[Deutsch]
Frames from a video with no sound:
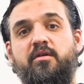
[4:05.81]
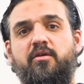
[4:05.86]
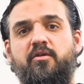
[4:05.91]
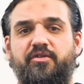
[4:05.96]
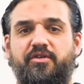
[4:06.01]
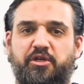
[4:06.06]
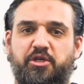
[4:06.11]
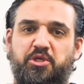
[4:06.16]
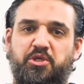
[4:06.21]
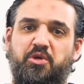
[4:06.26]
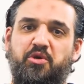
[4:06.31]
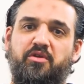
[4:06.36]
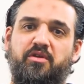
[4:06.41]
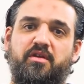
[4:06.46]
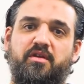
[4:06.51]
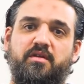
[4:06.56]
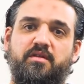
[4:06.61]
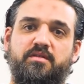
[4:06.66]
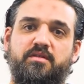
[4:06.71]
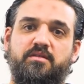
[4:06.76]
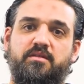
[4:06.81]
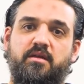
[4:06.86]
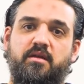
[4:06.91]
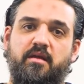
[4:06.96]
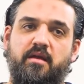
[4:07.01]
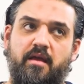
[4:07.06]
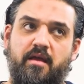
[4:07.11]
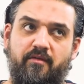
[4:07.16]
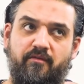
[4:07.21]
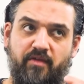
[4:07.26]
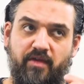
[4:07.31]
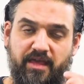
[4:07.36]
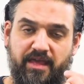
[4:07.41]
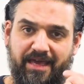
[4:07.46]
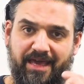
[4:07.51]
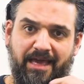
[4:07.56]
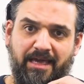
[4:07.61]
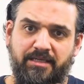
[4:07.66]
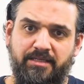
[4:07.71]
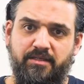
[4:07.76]
Und das Schöne ist, wer
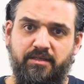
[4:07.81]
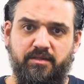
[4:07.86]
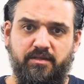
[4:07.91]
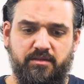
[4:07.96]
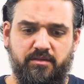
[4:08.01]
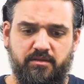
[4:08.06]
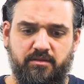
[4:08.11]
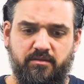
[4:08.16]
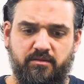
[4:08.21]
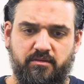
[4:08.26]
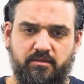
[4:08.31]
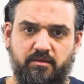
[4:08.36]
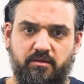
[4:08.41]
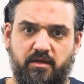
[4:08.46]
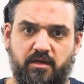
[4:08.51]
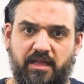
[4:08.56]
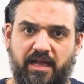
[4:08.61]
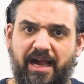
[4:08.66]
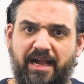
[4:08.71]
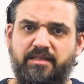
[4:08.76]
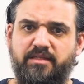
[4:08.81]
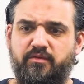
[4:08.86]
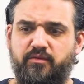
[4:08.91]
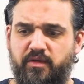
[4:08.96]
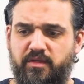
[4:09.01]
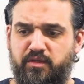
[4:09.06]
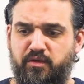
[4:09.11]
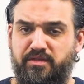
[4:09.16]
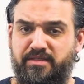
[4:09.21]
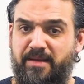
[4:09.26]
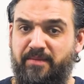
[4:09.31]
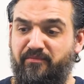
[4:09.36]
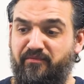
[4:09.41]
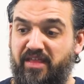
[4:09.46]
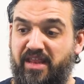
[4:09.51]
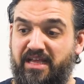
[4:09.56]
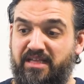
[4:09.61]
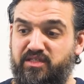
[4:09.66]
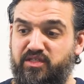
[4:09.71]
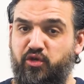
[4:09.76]
gerecht ist, in einer Situation, selbst
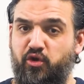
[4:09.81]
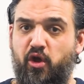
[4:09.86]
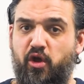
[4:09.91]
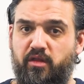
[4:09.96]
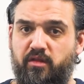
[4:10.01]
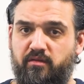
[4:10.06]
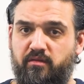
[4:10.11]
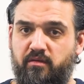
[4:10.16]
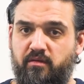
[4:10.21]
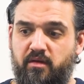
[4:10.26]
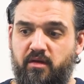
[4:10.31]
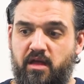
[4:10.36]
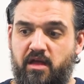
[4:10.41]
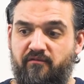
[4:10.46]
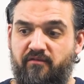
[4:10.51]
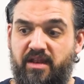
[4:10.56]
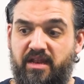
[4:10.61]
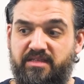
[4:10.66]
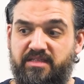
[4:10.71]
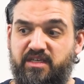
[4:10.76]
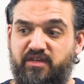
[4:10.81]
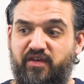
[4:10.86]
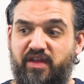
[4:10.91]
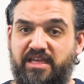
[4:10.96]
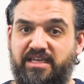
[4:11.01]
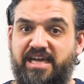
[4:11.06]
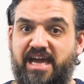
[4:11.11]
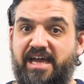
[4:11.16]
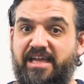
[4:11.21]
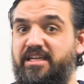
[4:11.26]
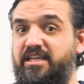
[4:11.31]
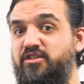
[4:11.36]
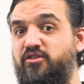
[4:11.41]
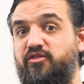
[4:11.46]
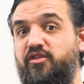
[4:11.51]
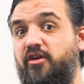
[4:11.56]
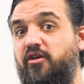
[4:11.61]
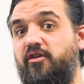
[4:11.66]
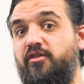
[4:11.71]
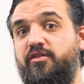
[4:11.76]
wenn er zürnt, wenn er sich vielleicht gerade nicht
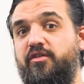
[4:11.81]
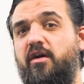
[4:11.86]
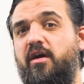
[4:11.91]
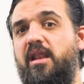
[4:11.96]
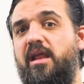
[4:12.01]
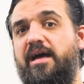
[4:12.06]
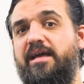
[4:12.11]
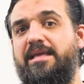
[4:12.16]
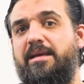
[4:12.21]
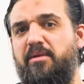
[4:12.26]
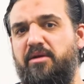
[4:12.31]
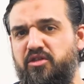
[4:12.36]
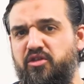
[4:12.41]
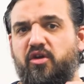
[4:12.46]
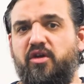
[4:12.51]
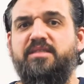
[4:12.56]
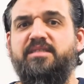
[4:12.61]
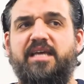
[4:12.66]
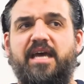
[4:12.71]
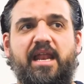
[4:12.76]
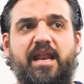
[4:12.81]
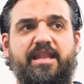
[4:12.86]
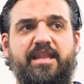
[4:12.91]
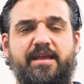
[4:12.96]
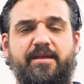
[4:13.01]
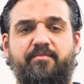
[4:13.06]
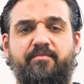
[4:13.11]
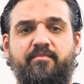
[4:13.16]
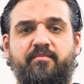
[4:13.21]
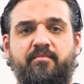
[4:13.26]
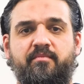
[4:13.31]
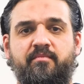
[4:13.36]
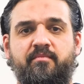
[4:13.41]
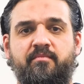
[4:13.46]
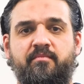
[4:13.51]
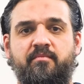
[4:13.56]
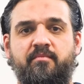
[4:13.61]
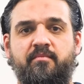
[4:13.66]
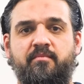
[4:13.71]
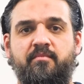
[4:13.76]
unter Kontrolle hat, aber trotz alledem,
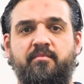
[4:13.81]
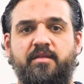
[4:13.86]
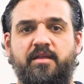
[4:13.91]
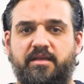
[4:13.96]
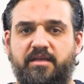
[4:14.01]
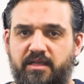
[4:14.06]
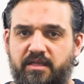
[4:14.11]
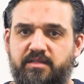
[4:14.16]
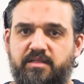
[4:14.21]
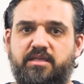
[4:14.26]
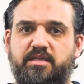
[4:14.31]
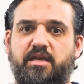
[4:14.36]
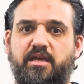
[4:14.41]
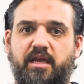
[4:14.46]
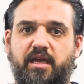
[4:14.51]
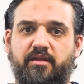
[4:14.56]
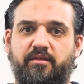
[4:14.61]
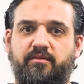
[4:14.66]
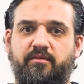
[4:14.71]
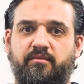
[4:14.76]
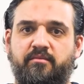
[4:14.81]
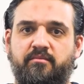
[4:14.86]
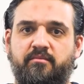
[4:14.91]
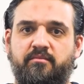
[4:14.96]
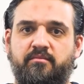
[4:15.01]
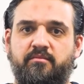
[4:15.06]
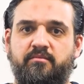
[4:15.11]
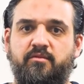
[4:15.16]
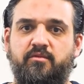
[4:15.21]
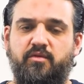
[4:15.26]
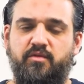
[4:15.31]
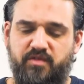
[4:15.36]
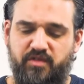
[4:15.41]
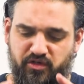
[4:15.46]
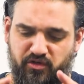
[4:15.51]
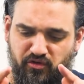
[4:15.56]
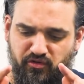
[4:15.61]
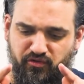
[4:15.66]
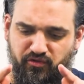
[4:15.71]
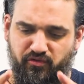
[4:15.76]
dann in sich kehrt und sich
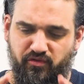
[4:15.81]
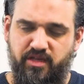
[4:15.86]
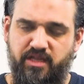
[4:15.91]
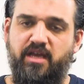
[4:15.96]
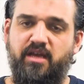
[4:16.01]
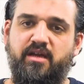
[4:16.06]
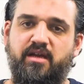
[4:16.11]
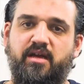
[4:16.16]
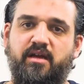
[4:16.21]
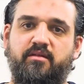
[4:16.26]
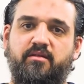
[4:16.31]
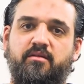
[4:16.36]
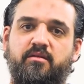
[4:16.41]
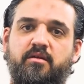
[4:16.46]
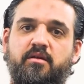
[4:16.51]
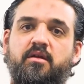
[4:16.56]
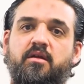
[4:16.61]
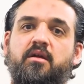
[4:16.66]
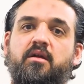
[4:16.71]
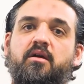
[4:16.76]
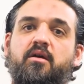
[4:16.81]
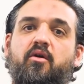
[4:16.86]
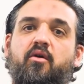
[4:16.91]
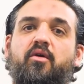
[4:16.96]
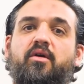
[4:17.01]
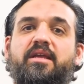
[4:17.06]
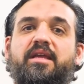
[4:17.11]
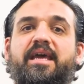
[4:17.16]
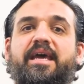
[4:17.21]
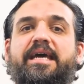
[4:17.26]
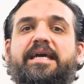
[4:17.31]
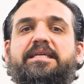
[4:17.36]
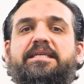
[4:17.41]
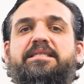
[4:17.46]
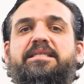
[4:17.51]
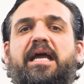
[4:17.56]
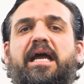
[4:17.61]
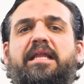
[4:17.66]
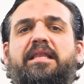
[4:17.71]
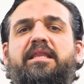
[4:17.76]
kontrollieren kann und
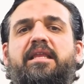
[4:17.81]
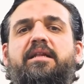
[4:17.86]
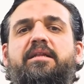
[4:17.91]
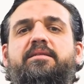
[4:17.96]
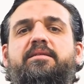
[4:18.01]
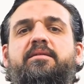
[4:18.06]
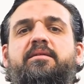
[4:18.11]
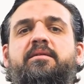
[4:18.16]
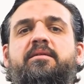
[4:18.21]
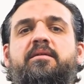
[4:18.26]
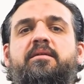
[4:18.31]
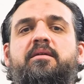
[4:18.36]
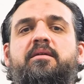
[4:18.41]
gerecht handelt,